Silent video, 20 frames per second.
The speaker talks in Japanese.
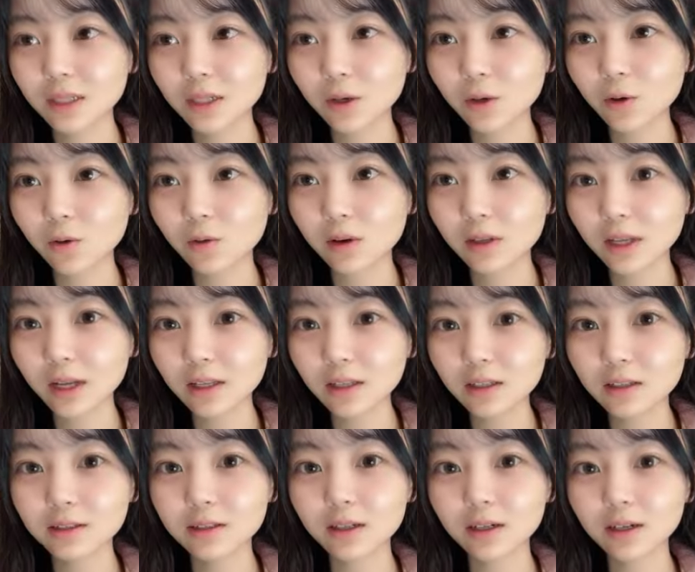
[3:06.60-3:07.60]
今日は何
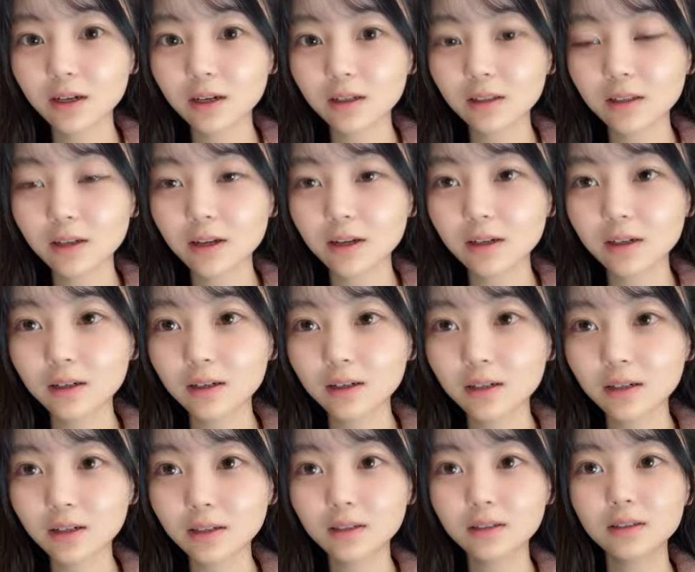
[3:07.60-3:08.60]
したか
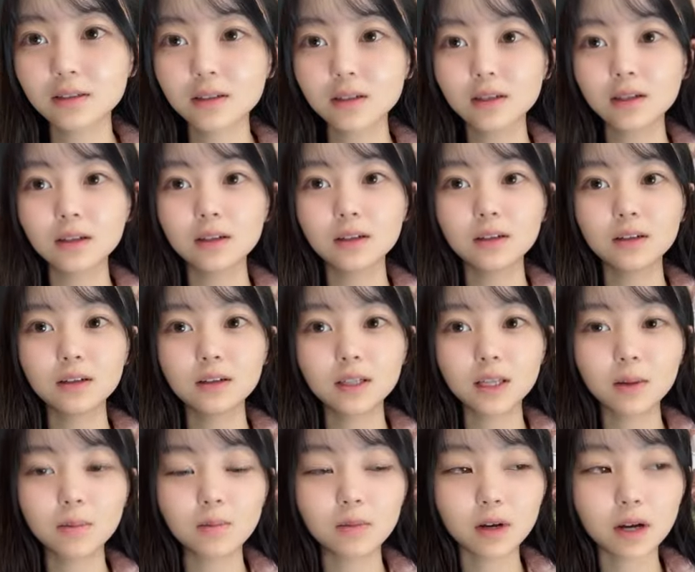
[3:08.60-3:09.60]
な
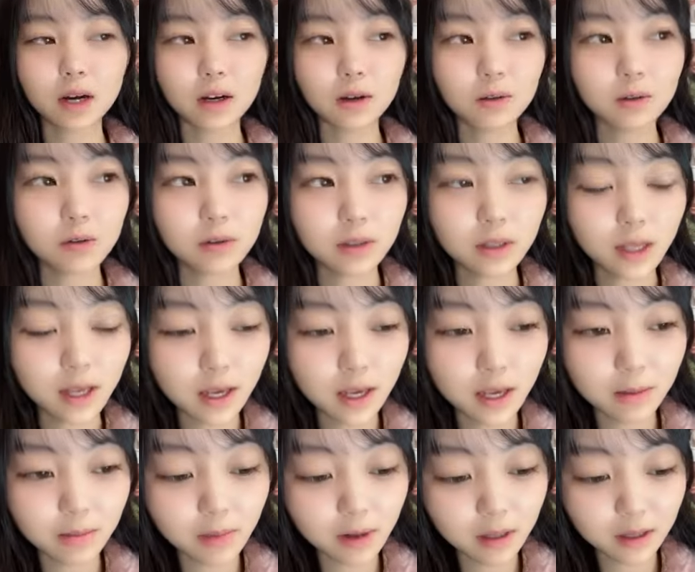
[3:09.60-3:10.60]
でも学校に行
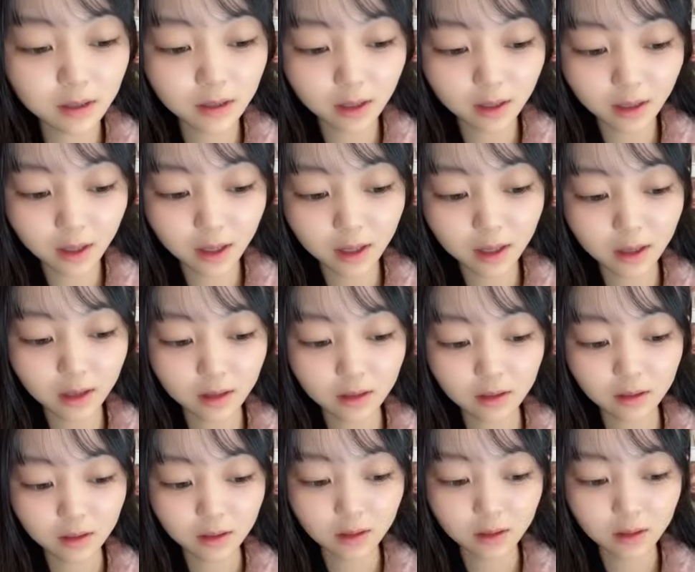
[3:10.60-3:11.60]
けましたね。
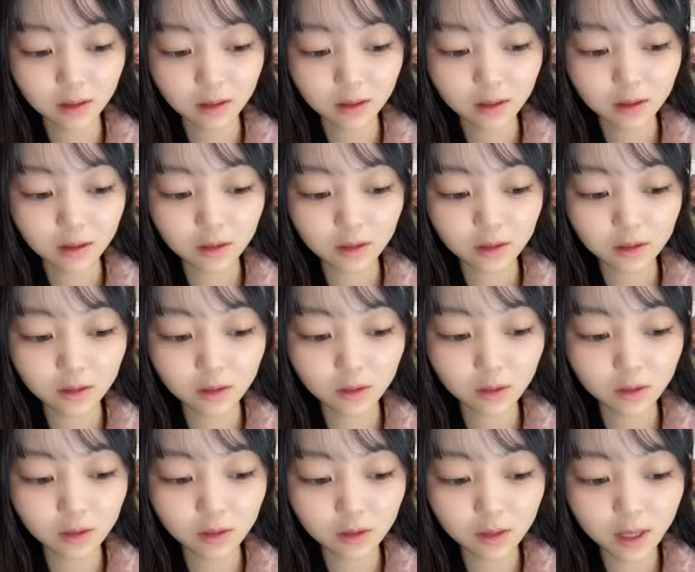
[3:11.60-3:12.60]
そ
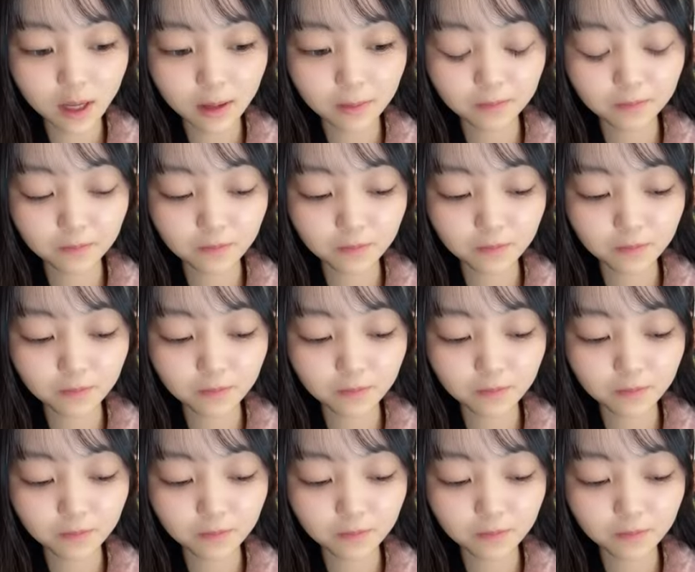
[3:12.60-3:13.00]
して、